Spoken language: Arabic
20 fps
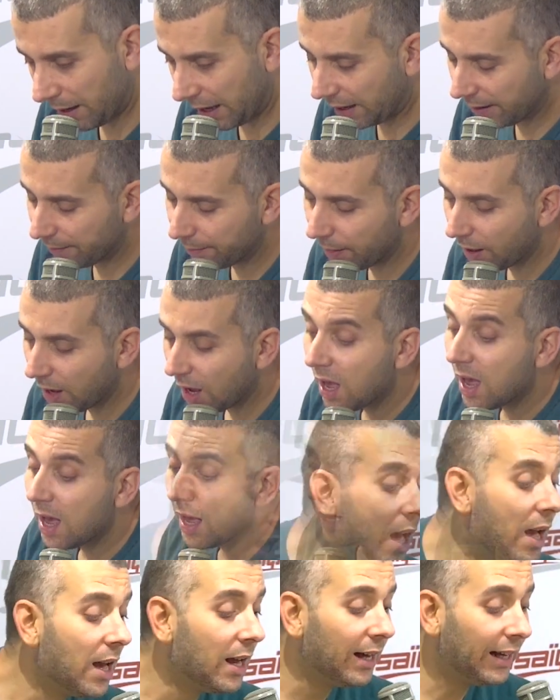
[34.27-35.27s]
به
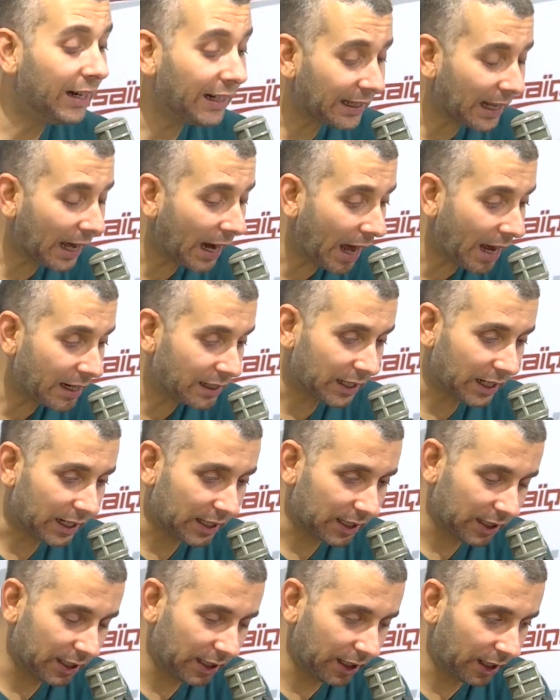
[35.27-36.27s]
ريتها العشر
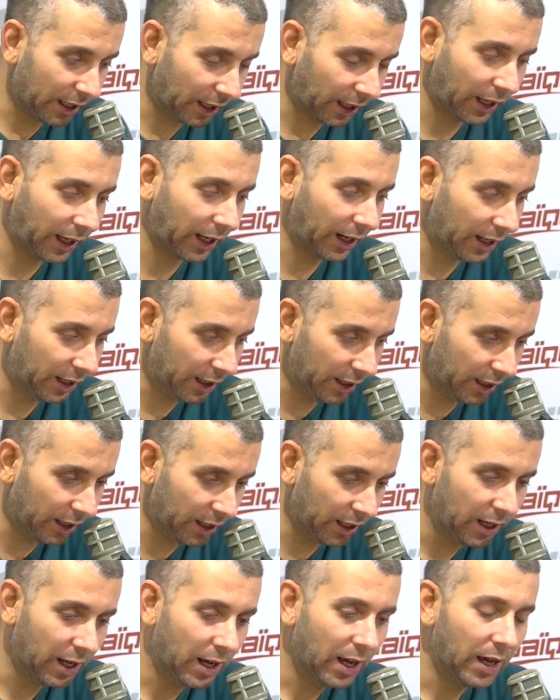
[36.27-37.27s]
سنين
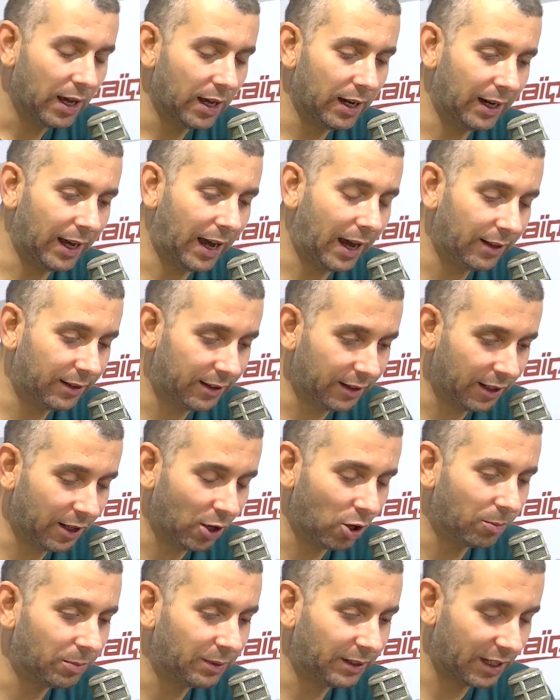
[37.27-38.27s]
الاخرانيين اللي
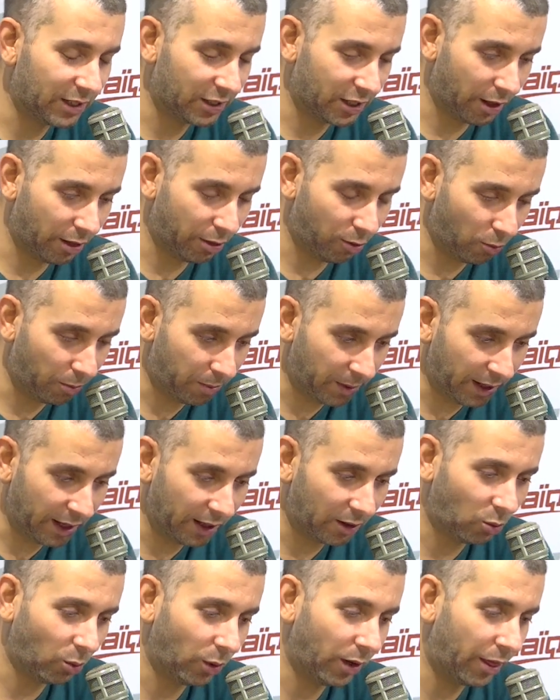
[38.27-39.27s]
عديناهم
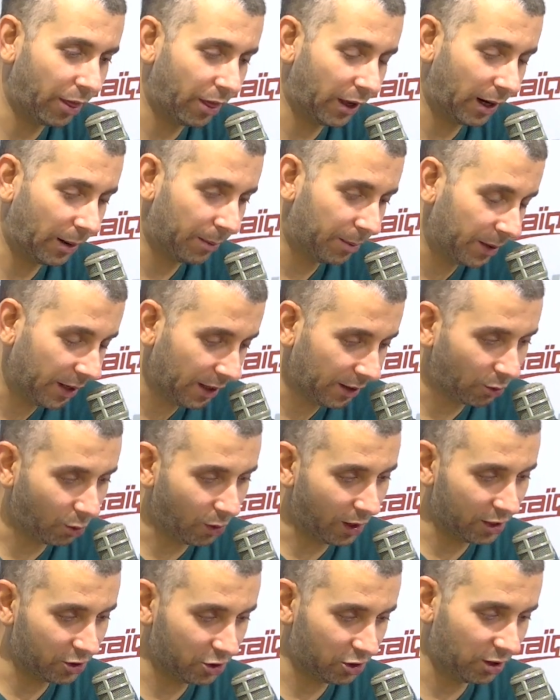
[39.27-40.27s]
تجاذبات واضرابات
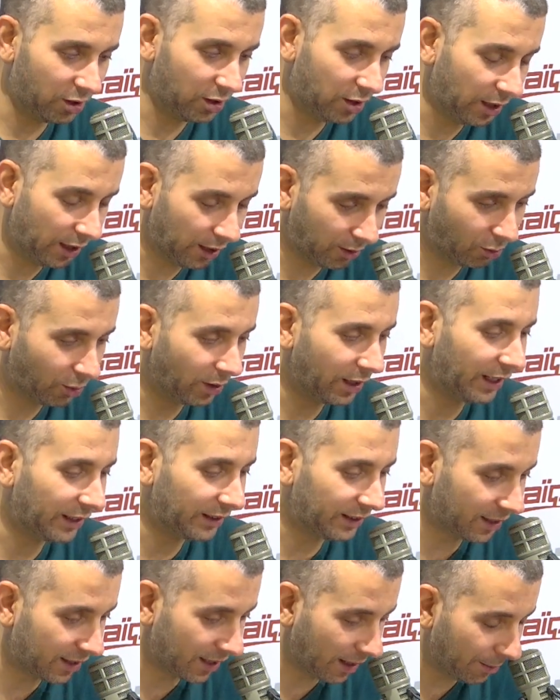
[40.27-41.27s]
واجندات
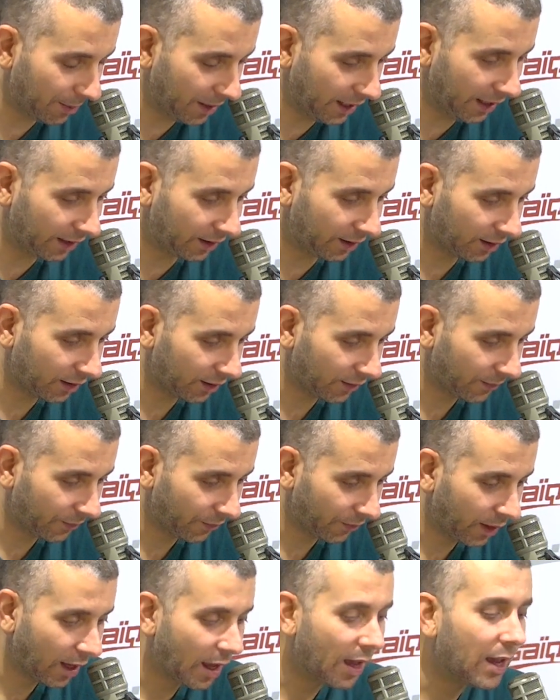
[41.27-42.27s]
واعتصامات
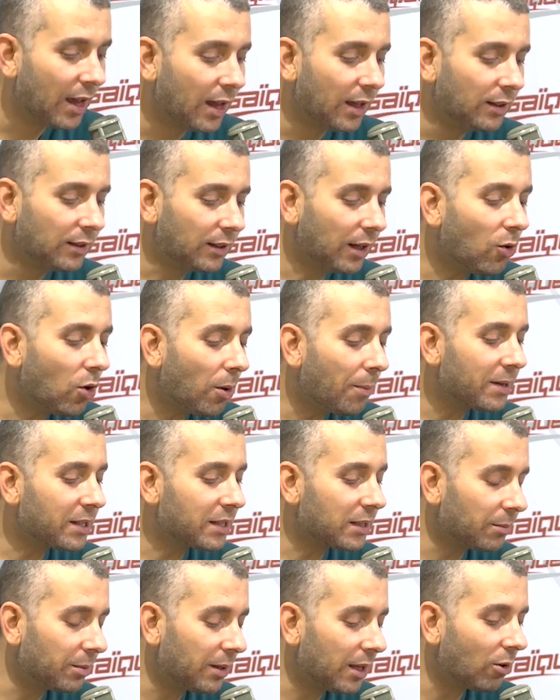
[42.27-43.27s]
توا
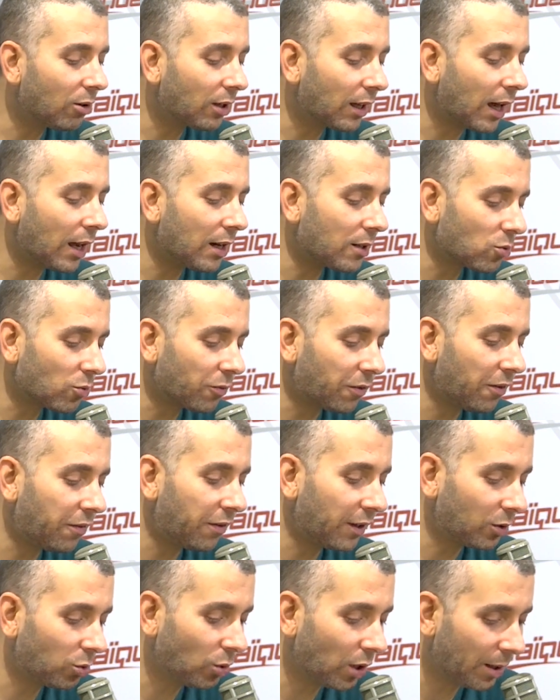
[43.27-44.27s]
باش نبداو نخلصوا في
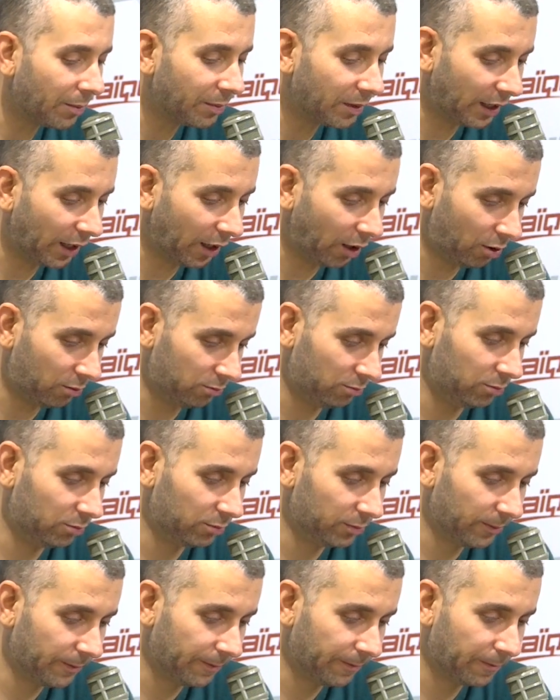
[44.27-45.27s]
الفاتوره نتاعها
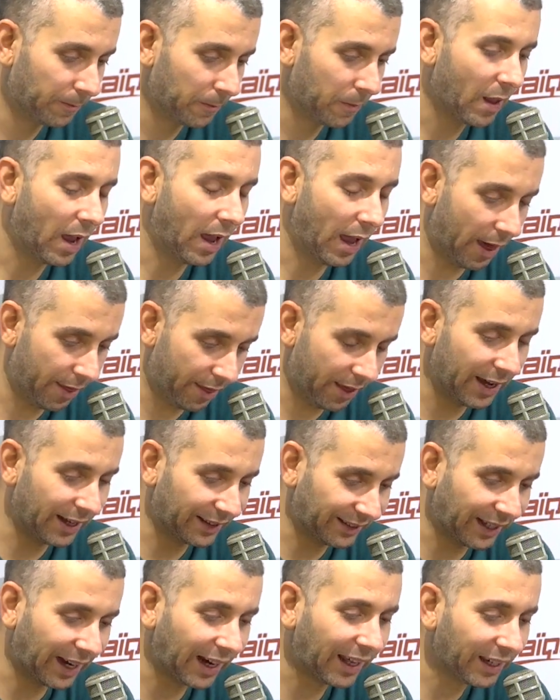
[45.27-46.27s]
هذايا
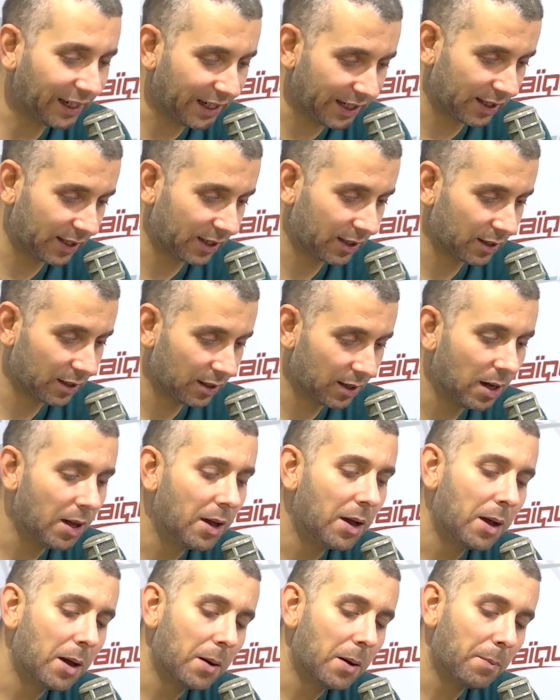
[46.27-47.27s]
التلخيص
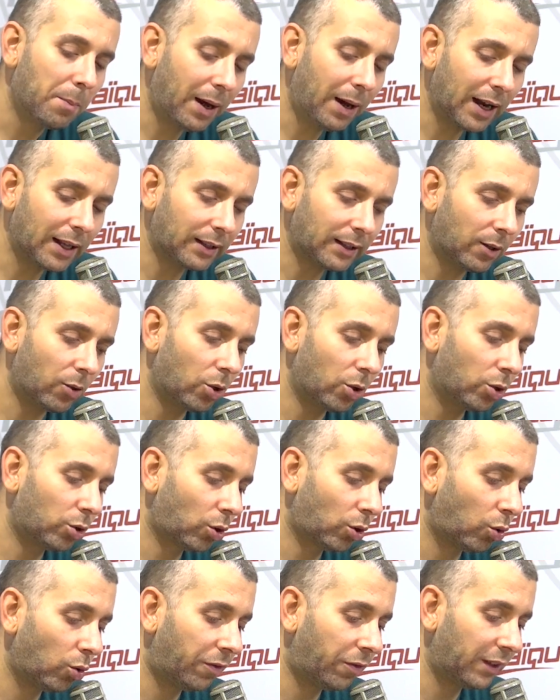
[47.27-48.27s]
برا توا
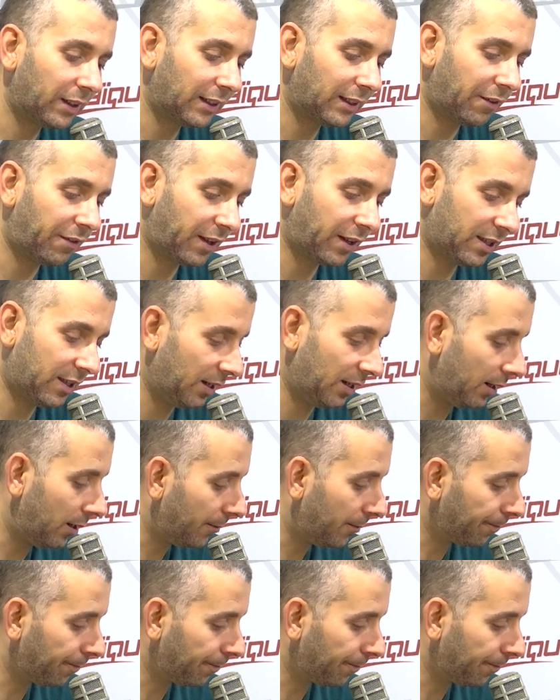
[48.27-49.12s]
ندخلوا في التفاصيل